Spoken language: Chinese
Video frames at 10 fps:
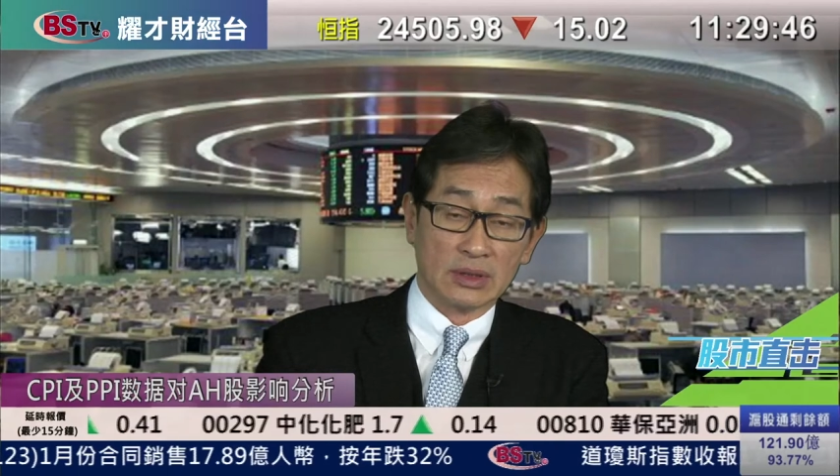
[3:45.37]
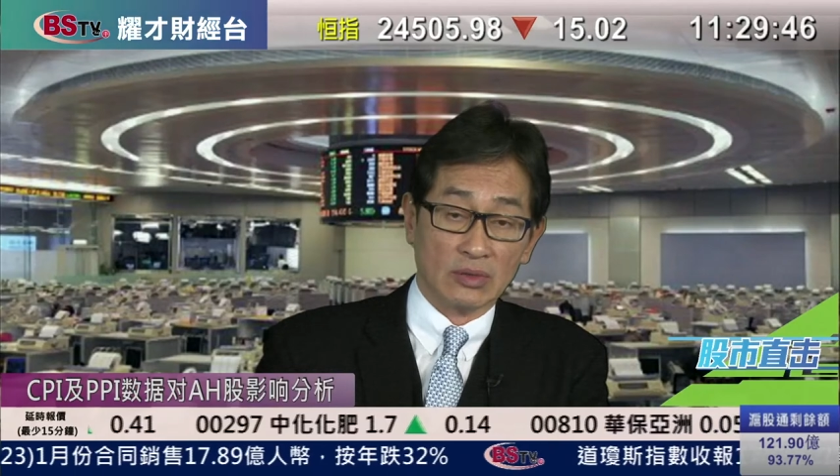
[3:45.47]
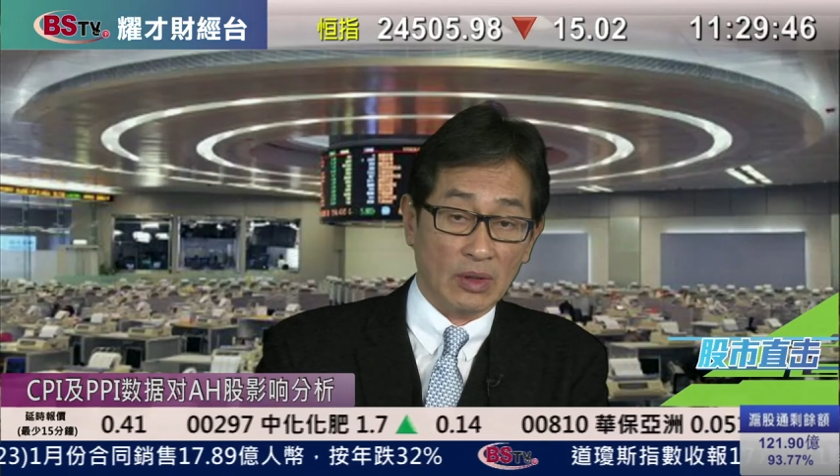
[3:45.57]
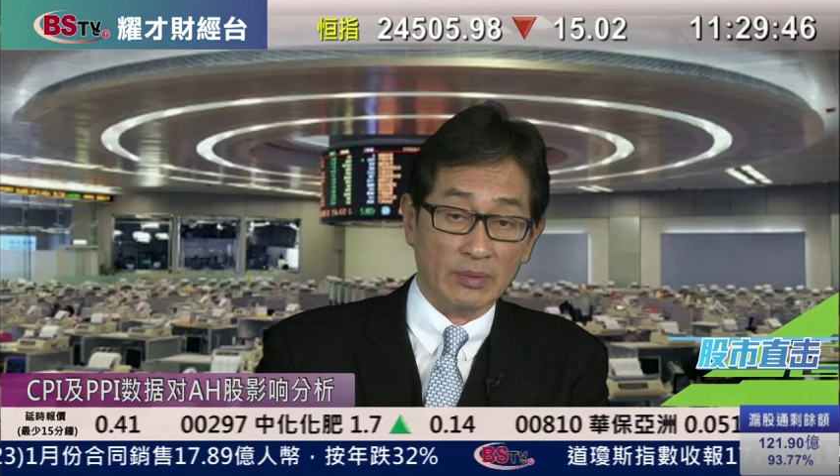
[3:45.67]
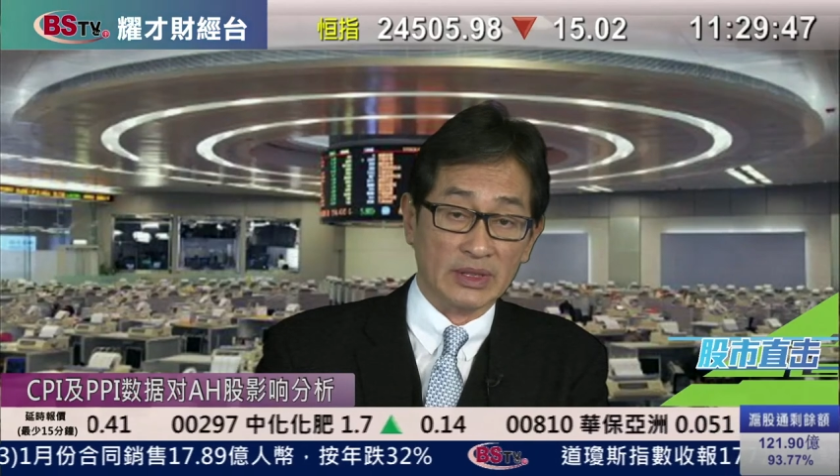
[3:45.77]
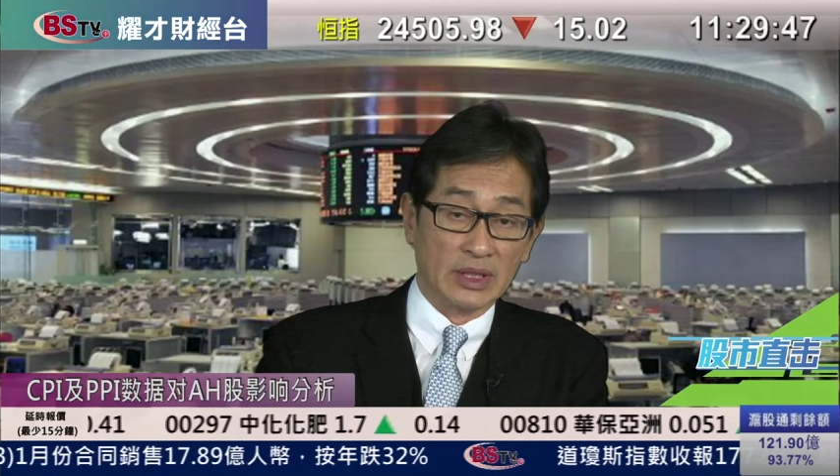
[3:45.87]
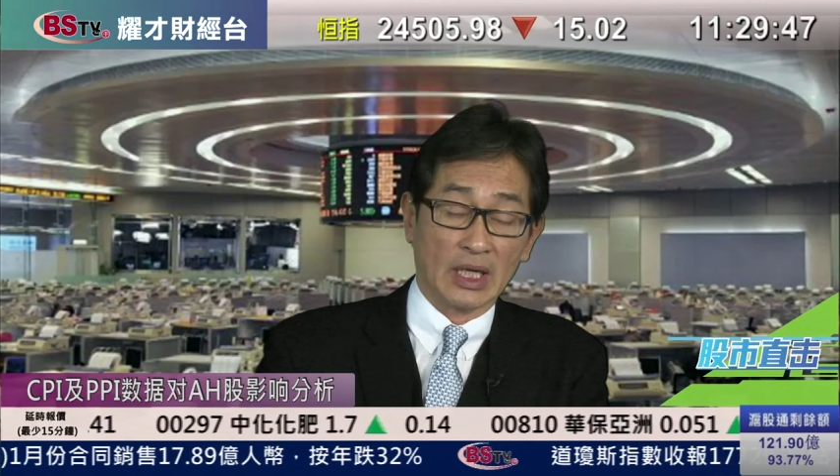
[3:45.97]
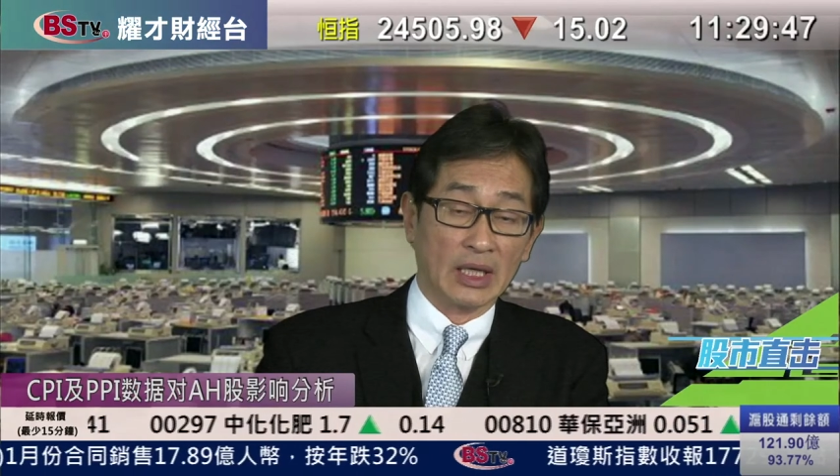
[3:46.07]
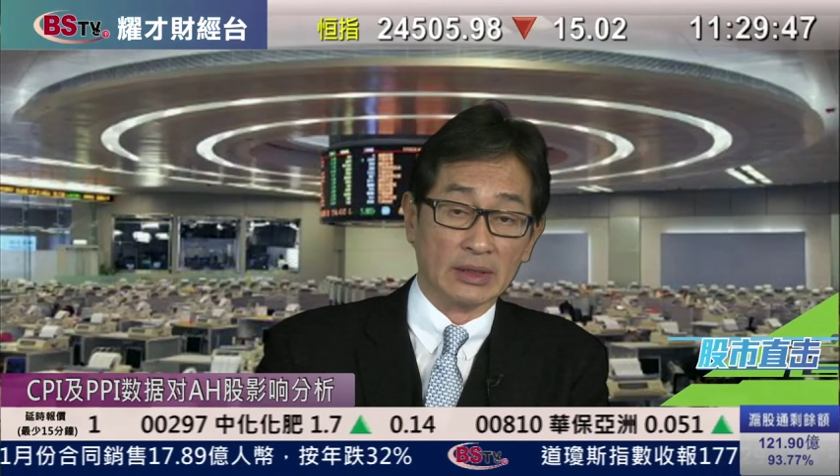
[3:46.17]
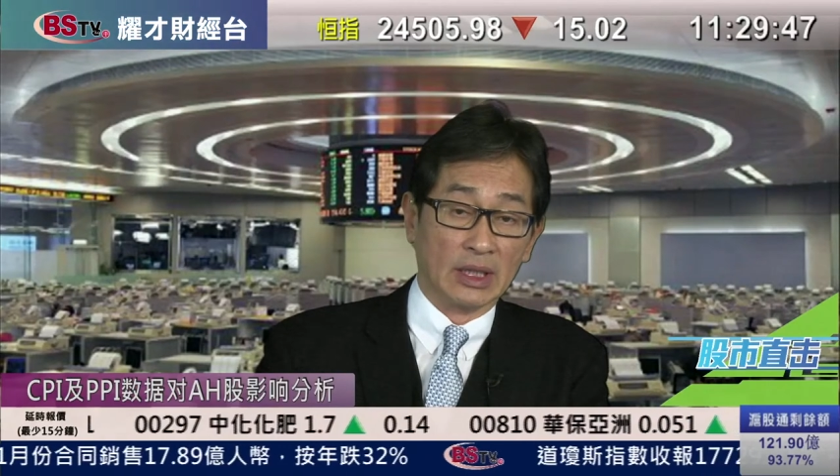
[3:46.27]
我们是
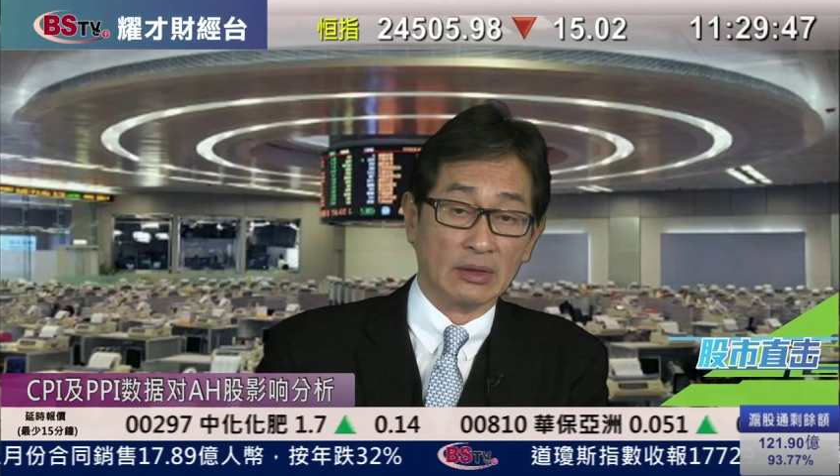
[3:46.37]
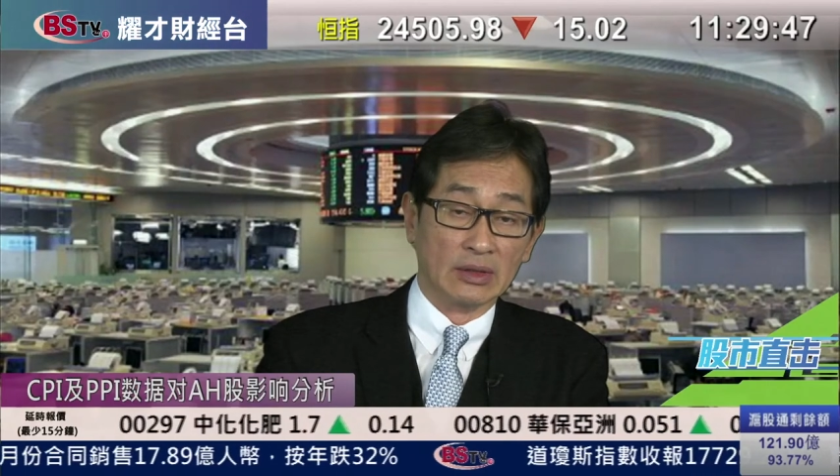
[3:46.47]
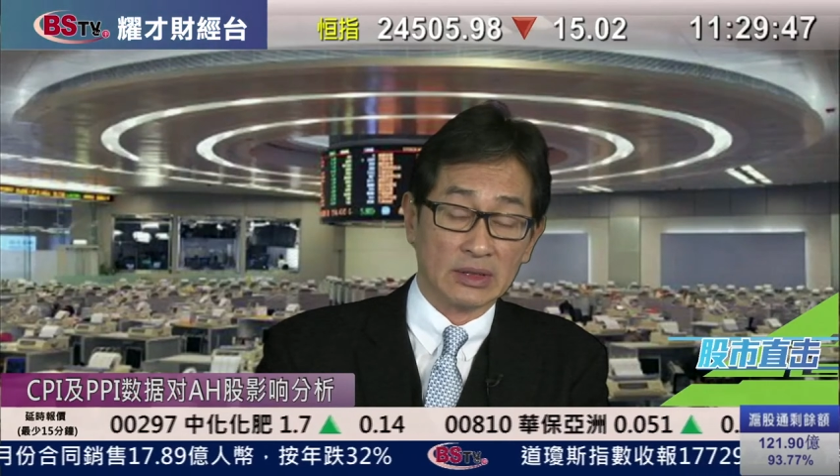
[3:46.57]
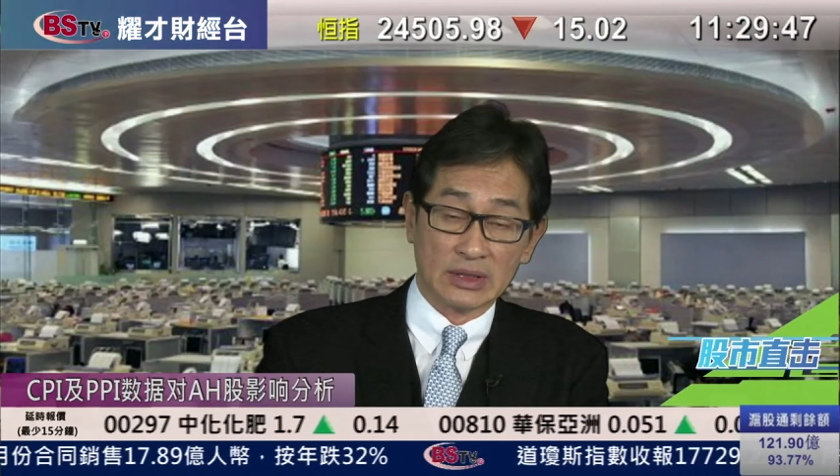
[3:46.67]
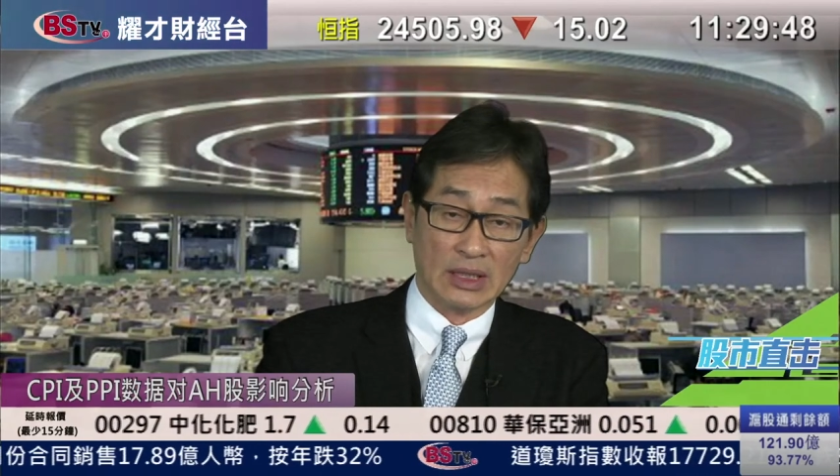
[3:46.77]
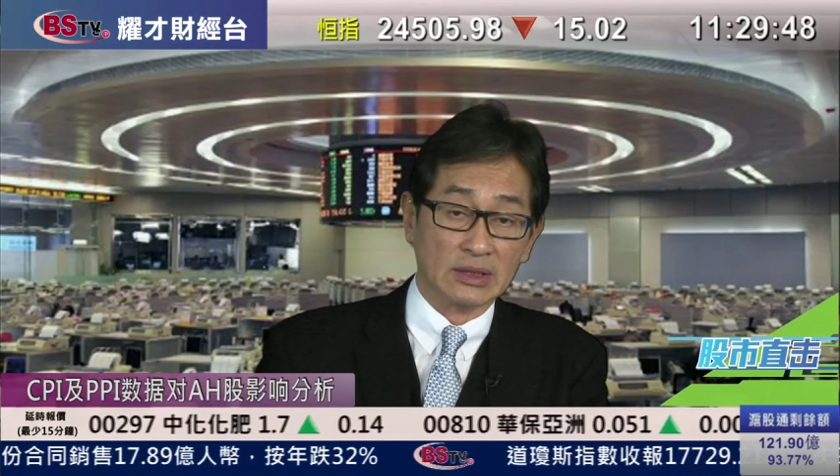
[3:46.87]
看到暂